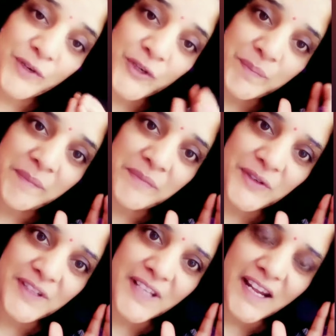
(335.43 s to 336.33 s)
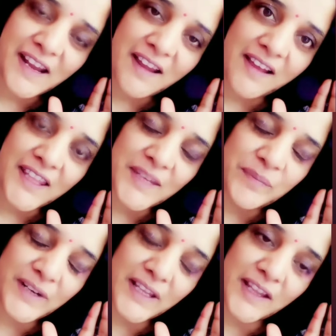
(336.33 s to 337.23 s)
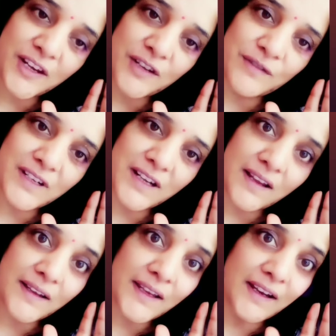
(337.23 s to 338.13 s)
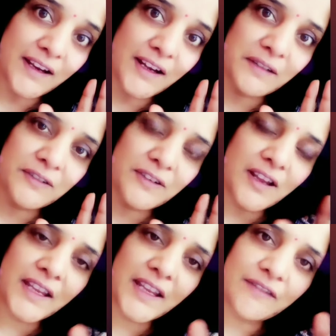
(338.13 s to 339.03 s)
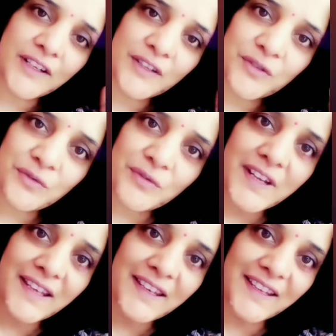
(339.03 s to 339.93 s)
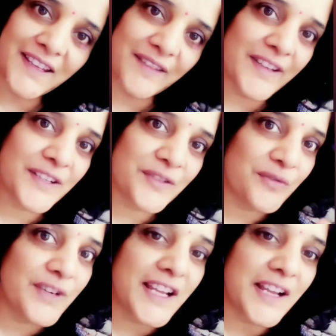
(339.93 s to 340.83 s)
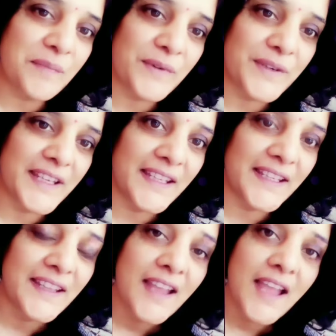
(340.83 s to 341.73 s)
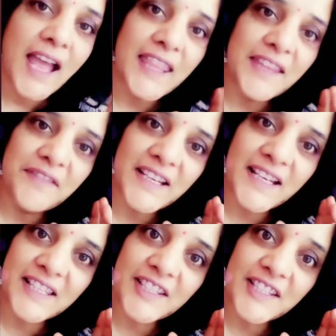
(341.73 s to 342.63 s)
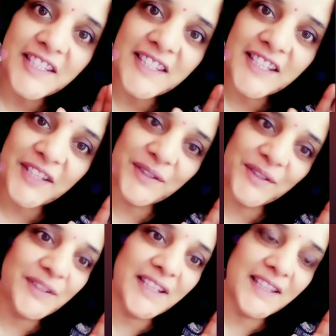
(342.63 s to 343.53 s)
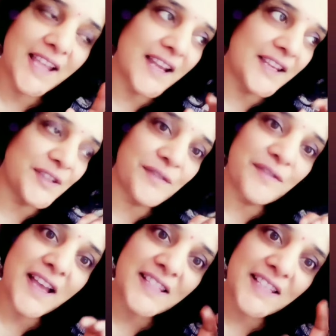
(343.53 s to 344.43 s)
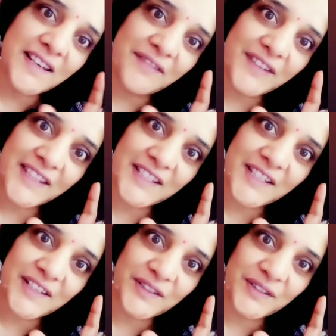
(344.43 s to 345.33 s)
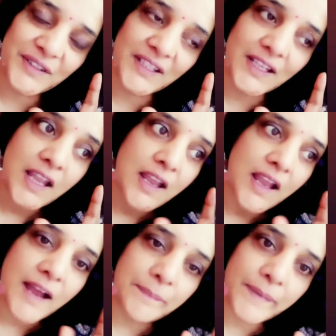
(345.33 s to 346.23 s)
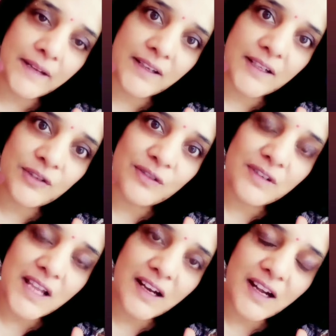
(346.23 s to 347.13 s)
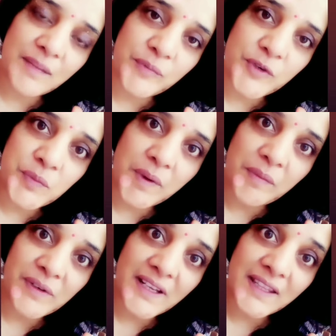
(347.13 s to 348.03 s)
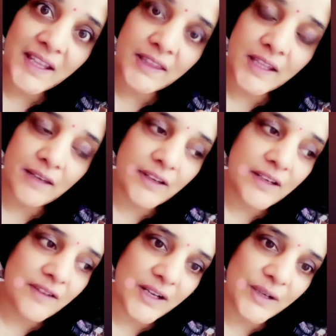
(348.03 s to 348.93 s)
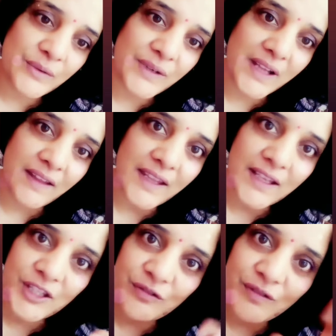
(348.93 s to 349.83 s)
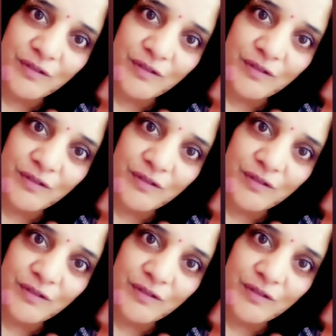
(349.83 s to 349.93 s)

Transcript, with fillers: పుష్పం చూసారా అది బురదలో ఉన్నా ఎక్కడ ఉన్నా ఎవరు చూడని ఎవరు చూడకపోని అది వికసించి తీరుతుంది దాని సువాసన వెదజల్లుతుంది అప్పటి వరకు కూడా అక్కడ పుష్పం ఉన్నది అని తెలియని వాళ్ళు కూడా దాని సు